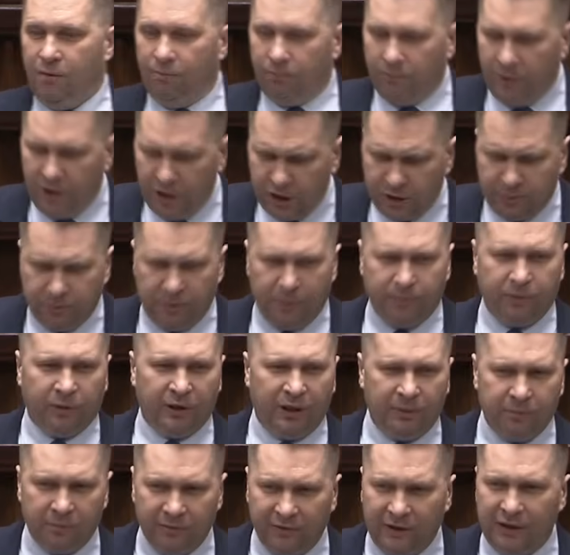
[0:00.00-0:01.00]
Myśmy
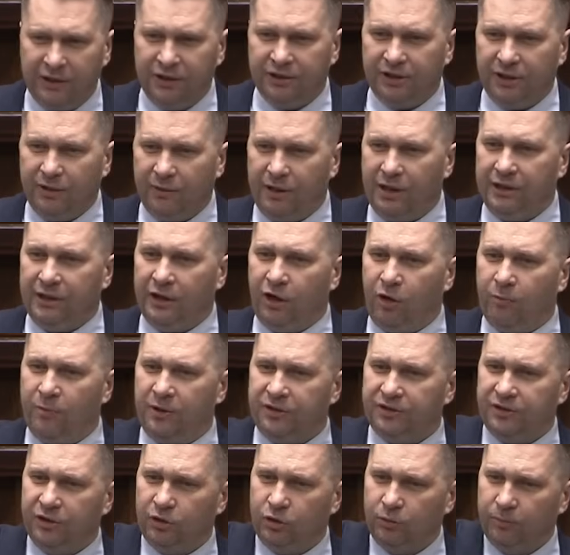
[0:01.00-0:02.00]
podejmowali działania,
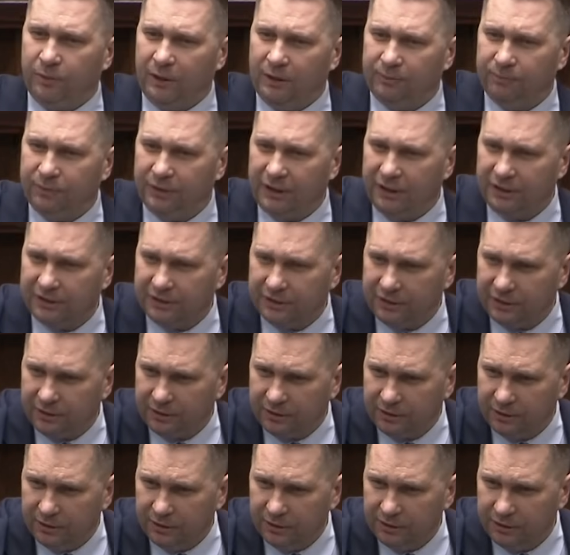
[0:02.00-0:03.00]
obecny tu pan,
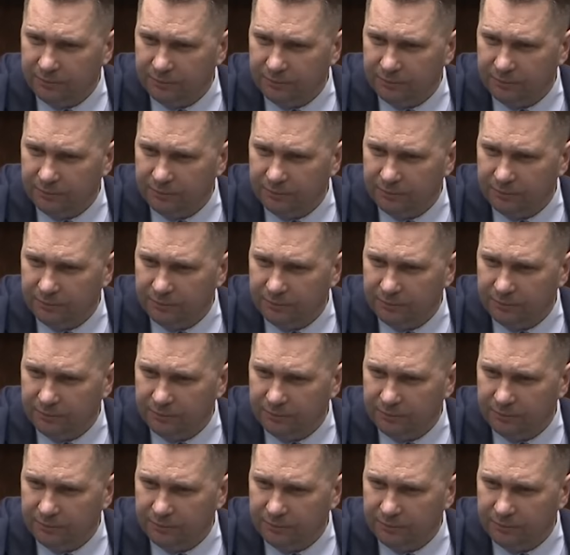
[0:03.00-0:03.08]
prezes,